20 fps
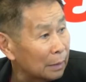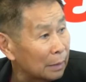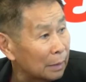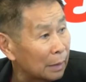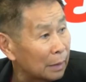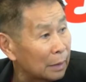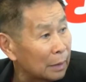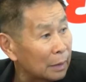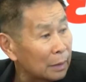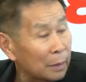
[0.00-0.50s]

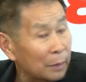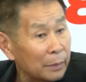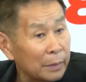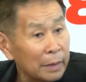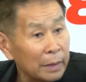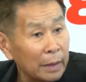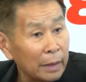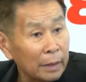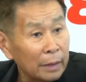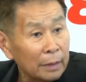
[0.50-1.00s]
เรียนนิติบั
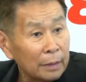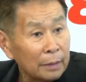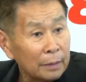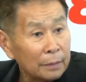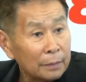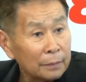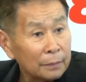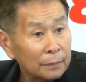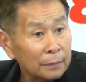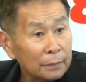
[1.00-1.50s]
ณฑิต
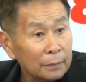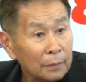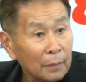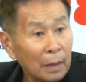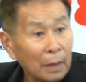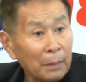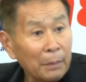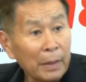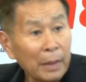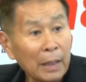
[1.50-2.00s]

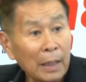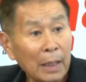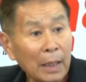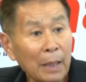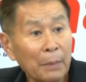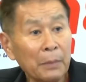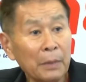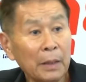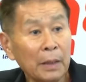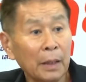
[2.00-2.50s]
ไม่ได้
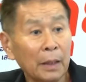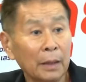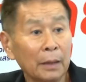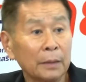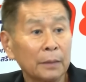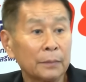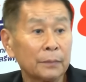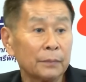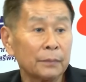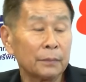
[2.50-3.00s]
รับเลือก
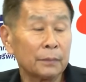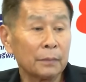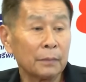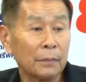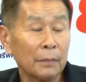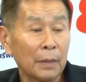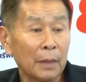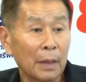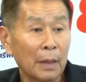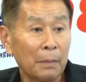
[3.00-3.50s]

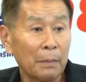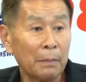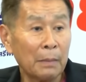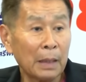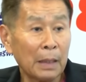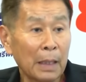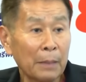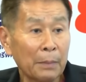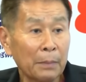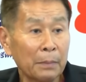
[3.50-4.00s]

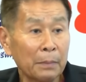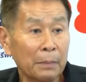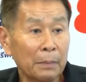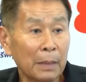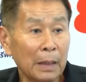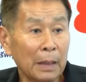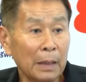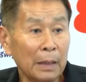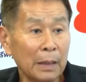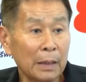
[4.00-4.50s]

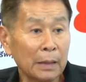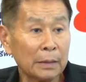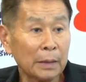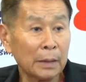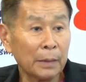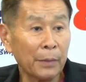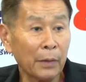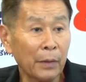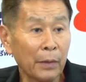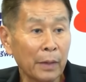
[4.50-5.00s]
มาเลือก
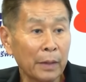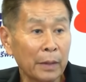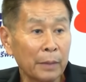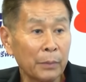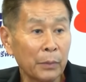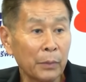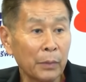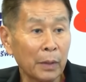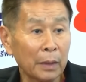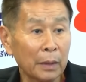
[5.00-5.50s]
เฉพาะไอ้
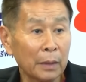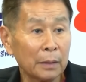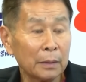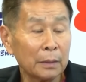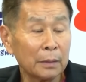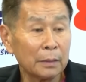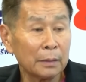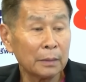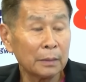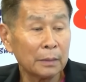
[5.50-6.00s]
พวก
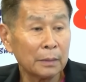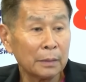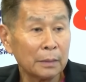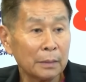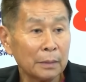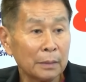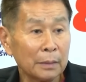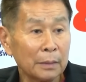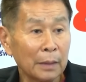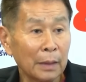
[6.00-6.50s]

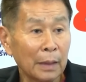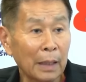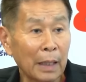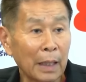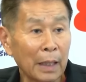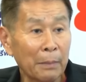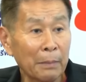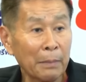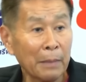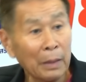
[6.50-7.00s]
อะ
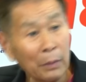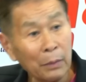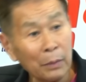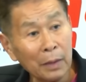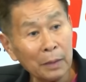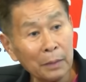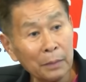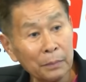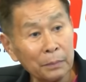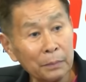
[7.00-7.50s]
ไรเมา
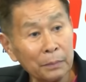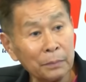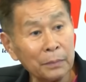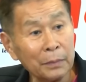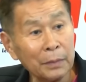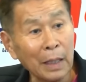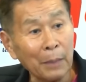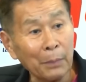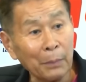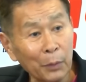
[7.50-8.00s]
แล้ว
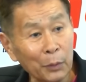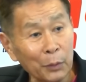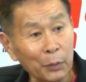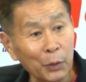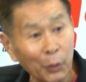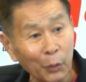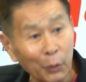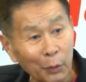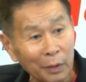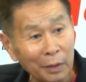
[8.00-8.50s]
ขับรถ
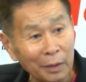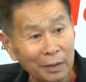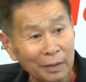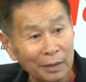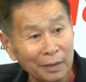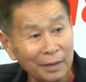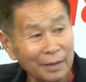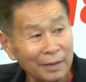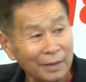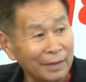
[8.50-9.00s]
ชน
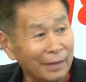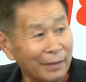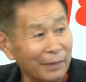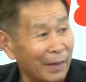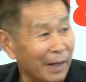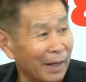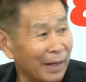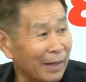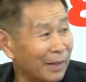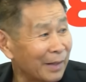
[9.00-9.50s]
ใช่
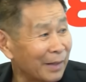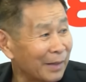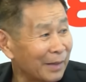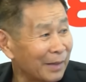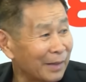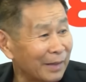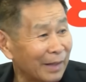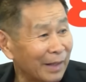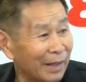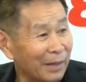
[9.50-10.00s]
ไหม
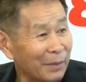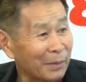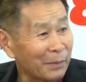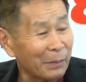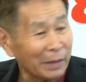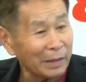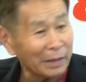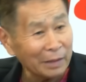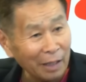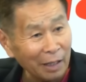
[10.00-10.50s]
นะ
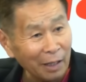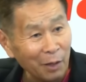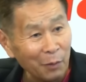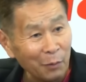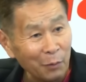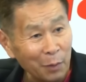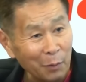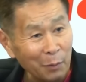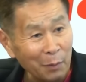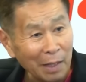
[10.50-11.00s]
ไปทะ
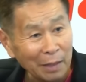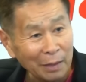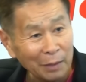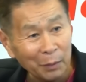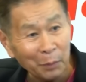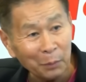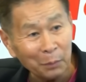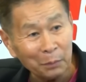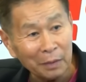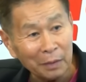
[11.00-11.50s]
เลาะวิวาท
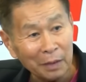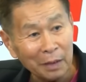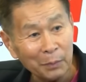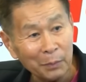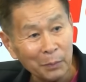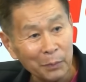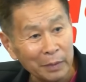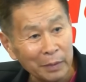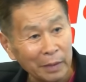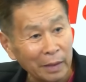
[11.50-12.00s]
ตบตี
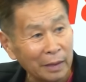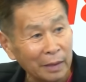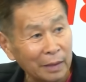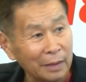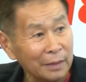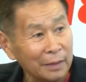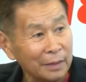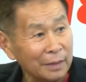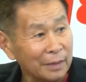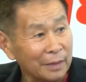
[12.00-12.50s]
ผู้หญิง
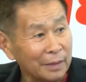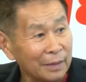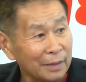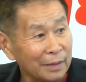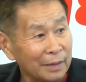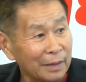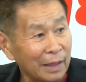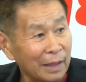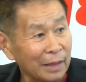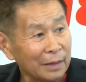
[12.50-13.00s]

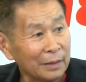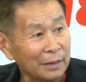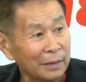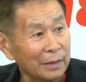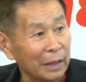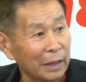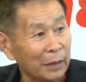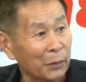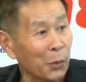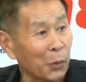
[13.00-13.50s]
นะ
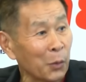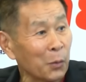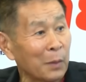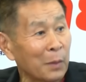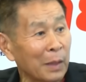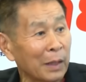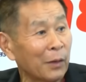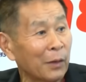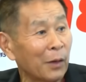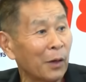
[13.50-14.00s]
ติดคุก
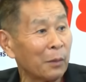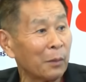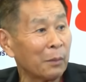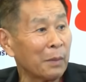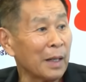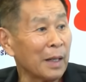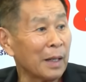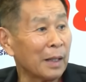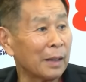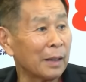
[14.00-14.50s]
มาก่อน
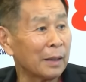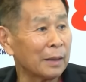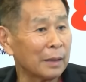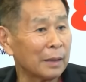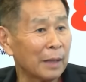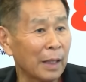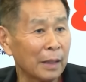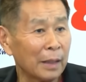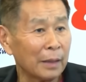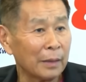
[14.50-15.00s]
บ้างอะไร
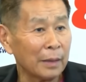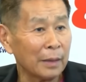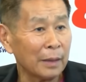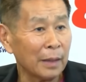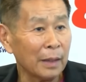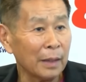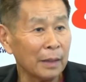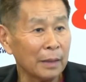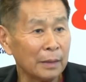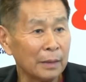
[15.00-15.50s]
ต่างๆเนี่
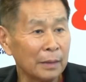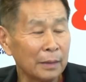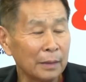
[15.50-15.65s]
ยนะ